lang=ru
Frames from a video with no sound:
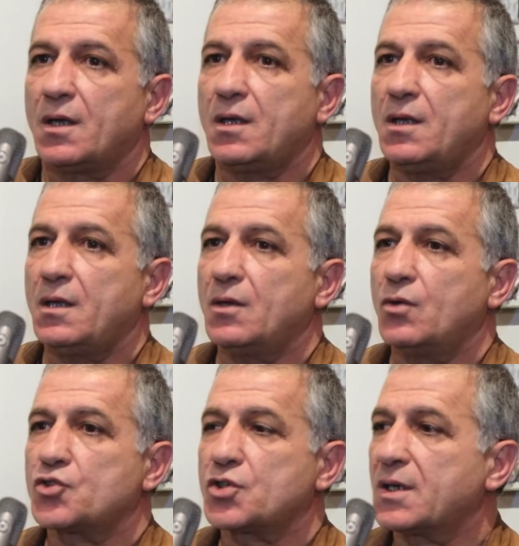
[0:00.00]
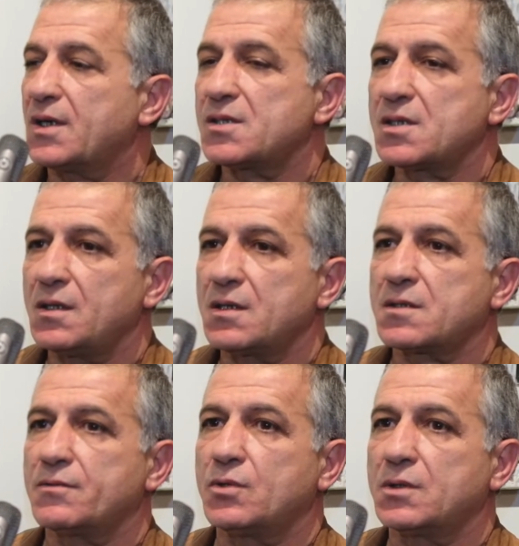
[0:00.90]
И очень
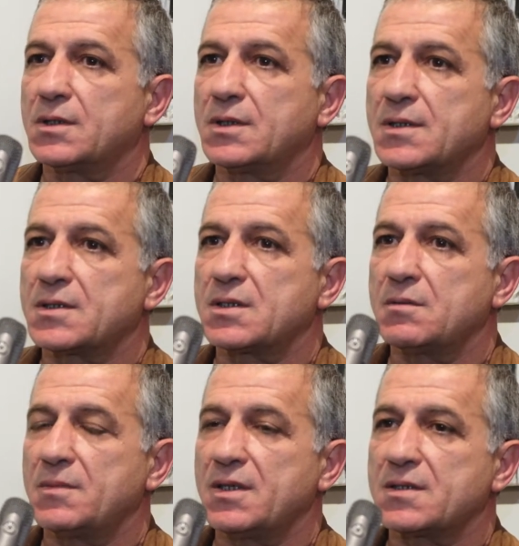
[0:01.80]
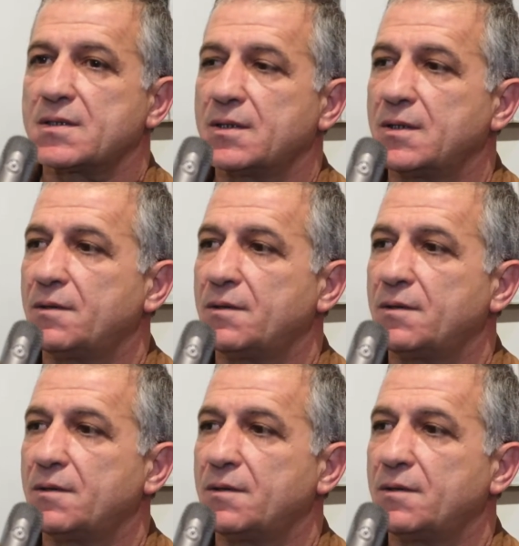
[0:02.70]
хотелось вот снимать